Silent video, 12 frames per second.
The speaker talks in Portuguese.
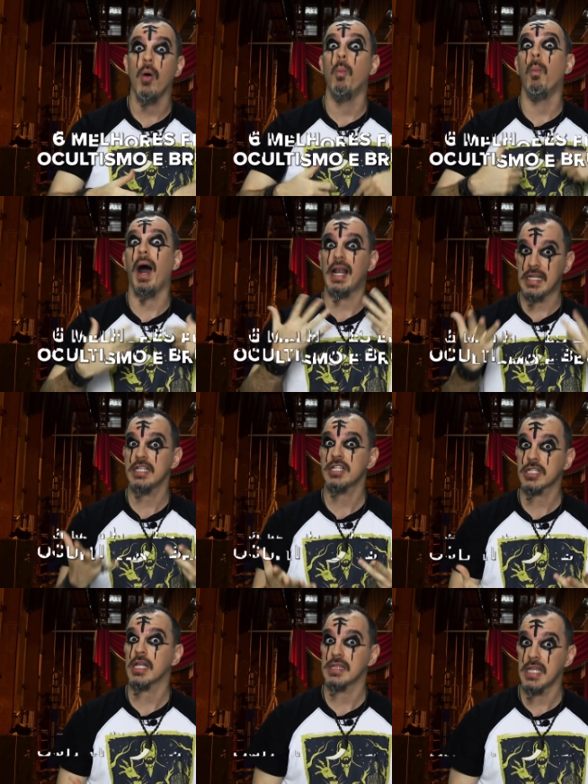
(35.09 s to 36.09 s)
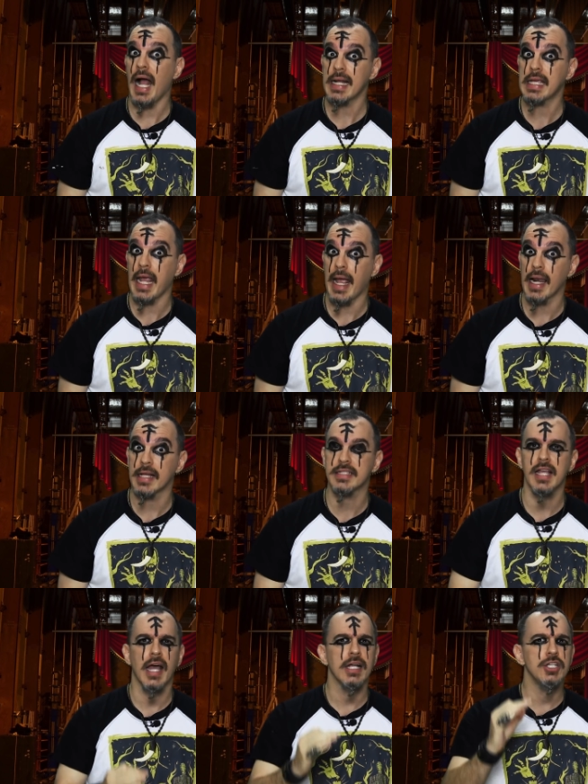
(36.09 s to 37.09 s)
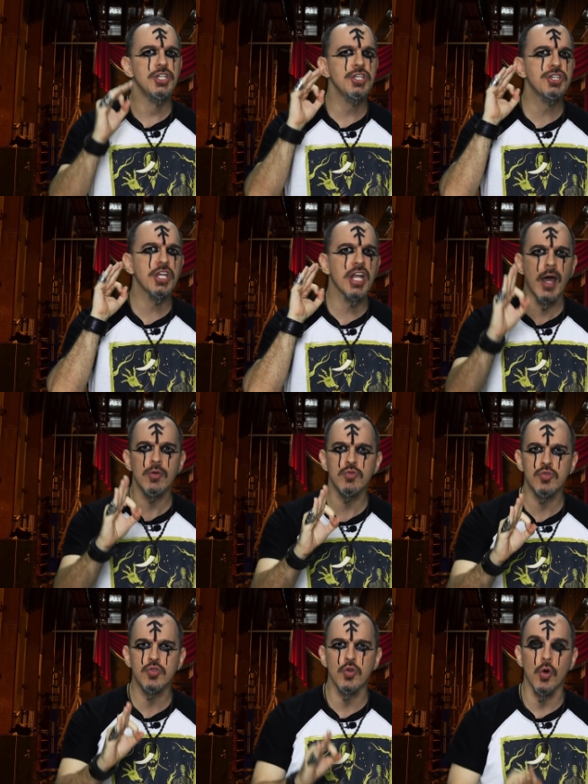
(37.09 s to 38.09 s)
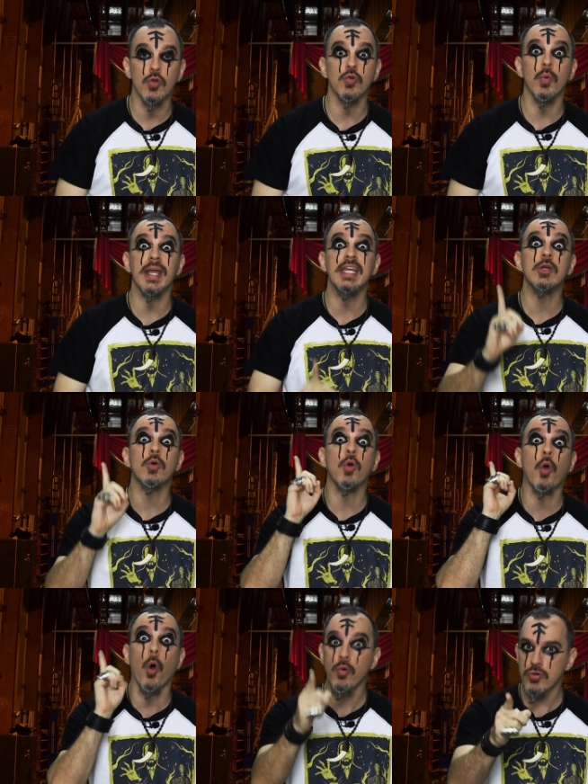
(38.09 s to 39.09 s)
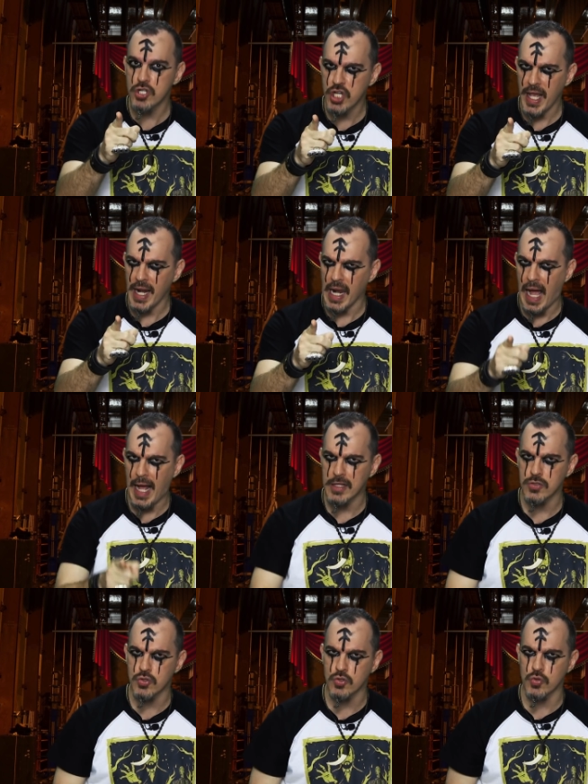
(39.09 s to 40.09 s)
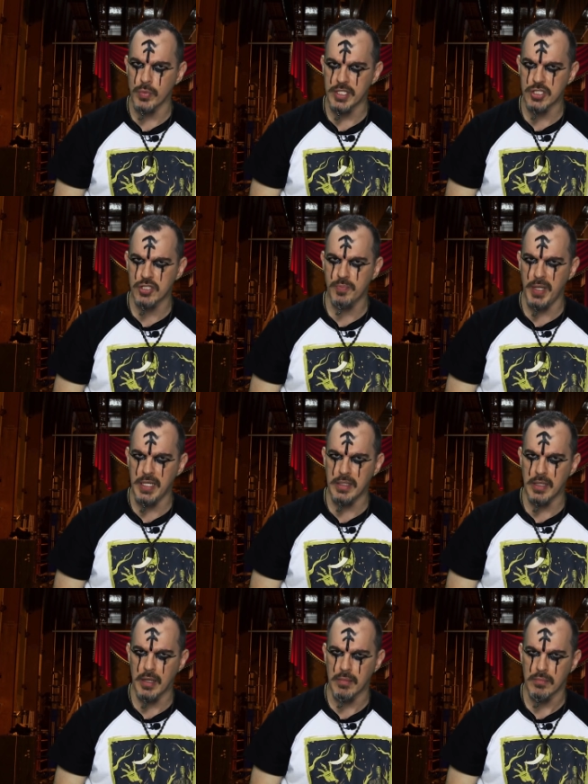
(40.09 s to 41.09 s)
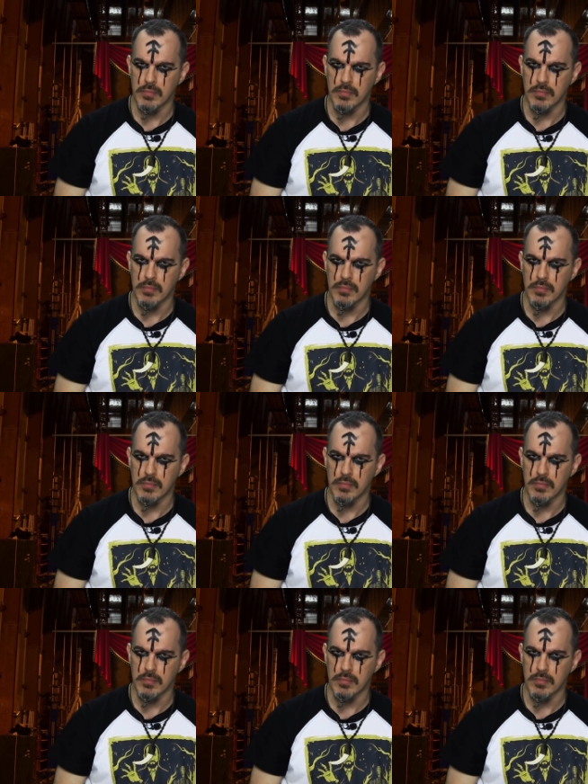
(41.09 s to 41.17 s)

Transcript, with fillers: Uma lista daquelas de tirar o sono e congelar sua espinha.